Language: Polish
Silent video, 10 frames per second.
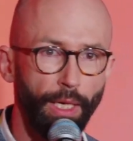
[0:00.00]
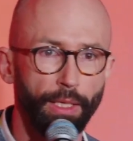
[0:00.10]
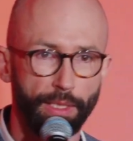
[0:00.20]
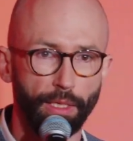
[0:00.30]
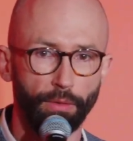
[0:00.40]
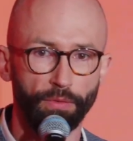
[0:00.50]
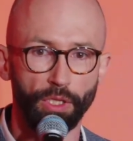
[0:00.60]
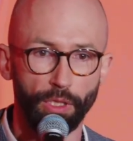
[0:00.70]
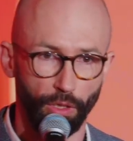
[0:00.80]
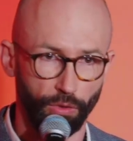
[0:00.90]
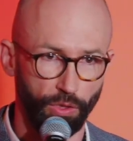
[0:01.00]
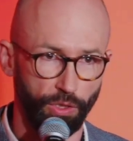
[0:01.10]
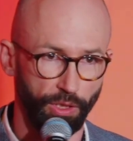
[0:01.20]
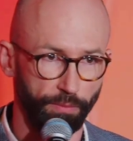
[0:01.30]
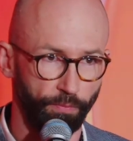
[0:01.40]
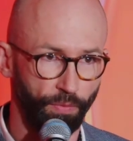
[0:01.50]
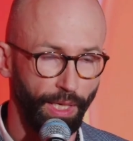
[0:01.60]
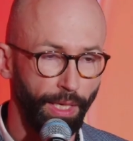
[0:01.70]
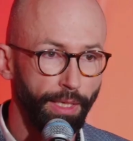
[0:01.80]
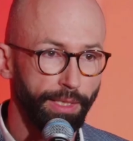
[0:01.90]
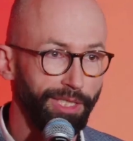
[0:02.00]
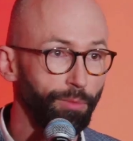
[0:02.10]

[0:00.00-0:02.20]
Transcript: z krwi i kości. Takim